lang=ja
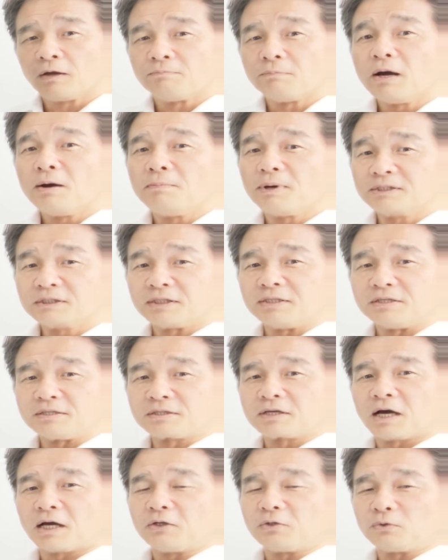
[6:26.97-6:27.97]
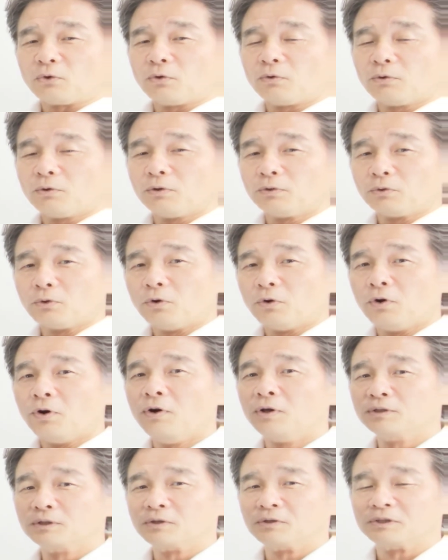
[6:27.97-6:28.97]
まさにスカイ島
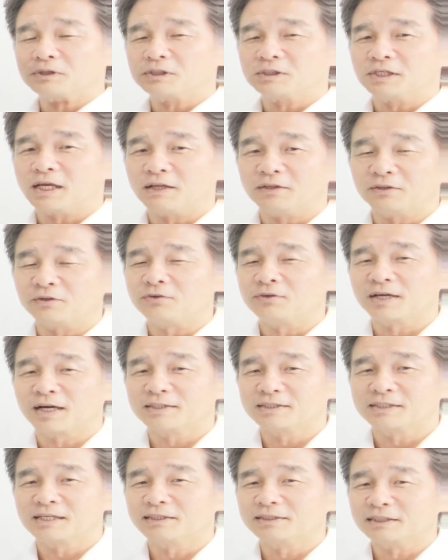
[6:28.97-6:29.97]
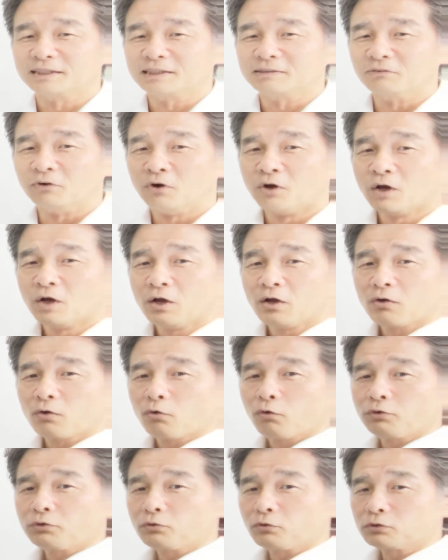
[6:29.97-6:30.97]
のその自然っていう感じなんですけども、
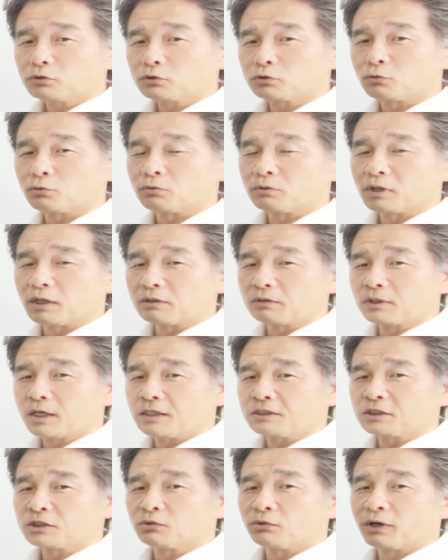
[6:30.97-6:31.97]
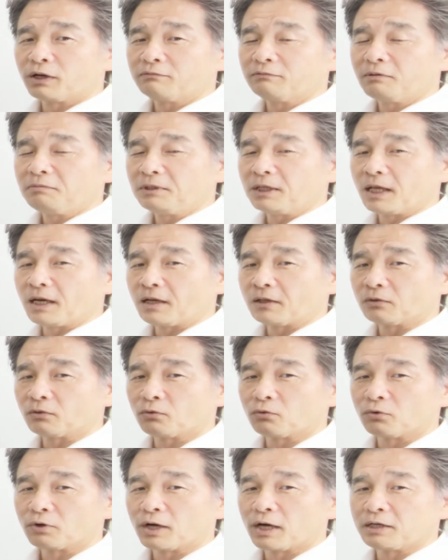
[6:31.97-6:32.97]
ここにちょっと大地の割れ目みたいなと
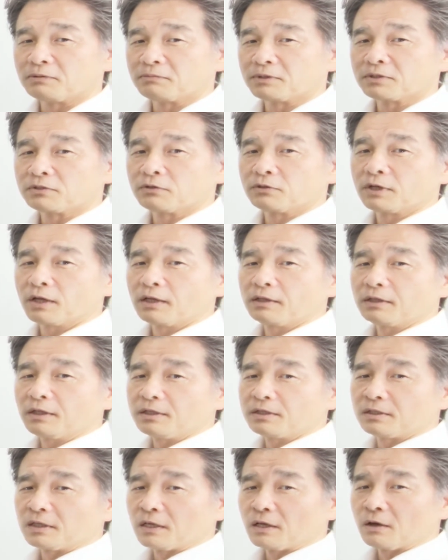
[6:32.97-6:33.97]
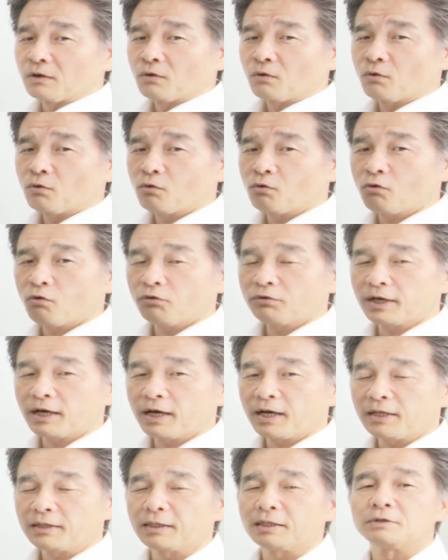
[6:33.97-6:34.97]
ころがありますよね。でですね、ここを流
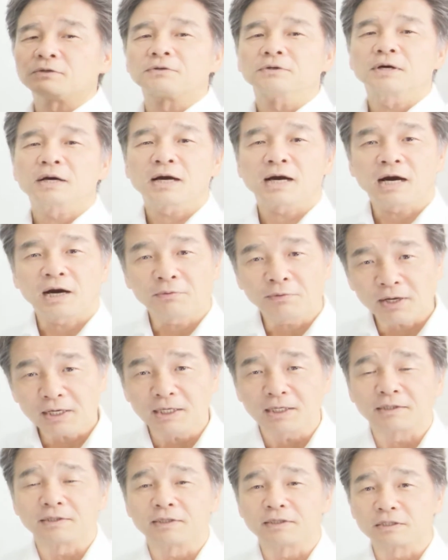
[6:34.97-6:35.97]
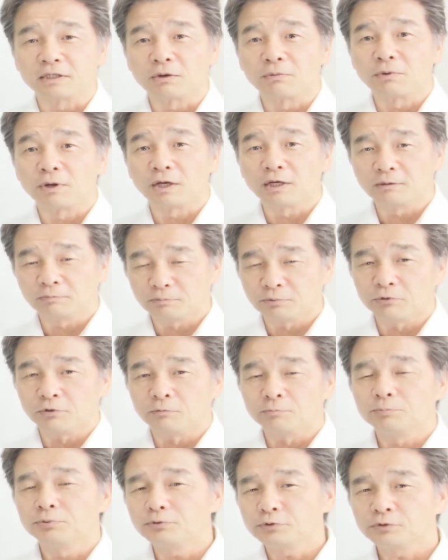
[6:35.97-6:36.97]
れている川なんですね、フェアリープール。
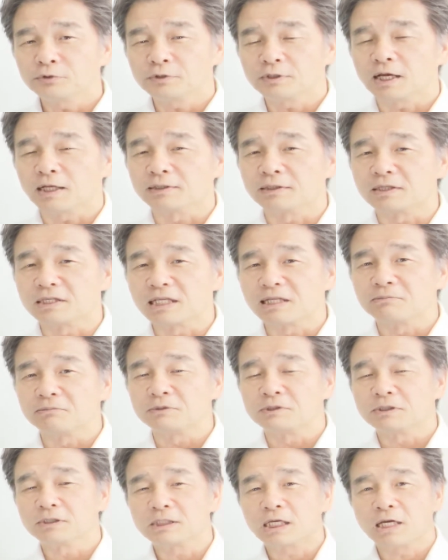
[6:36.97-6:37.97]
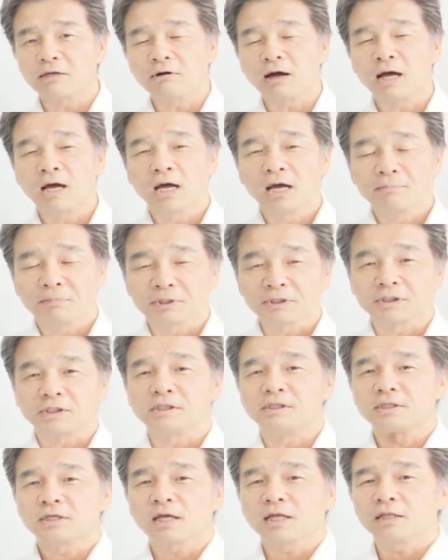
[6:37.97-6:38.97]
プールなんですけども、実際は
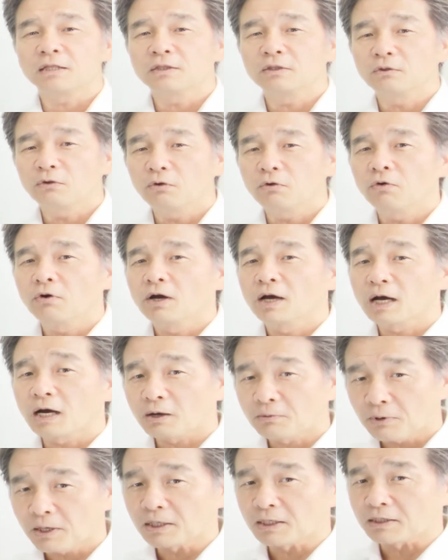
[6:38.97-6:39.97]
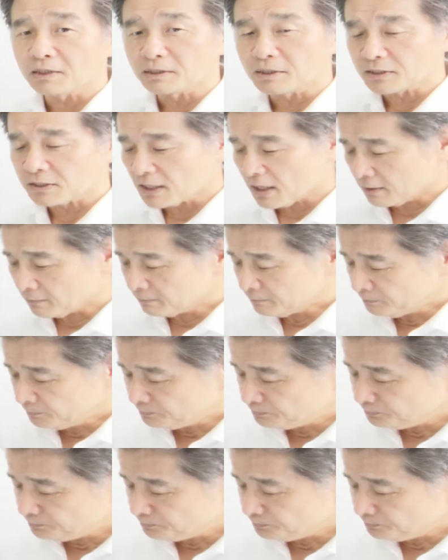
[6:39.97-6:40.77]
自然の川なんですね。